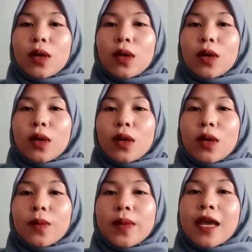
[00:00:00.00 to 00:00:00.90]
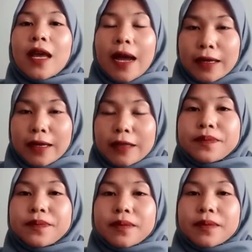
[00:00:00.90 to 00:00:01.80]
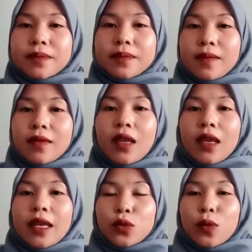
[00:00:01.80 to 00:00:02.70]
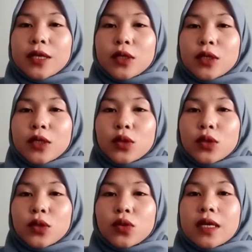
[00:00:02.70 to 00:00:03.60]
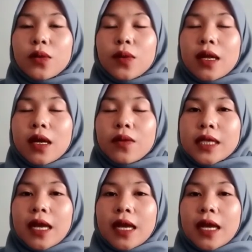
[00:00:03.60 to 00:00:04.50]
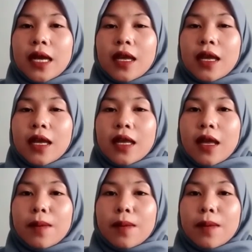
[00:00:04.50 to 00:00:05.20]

cenderung lebih hangat. Ya, untuk masuk ke wisata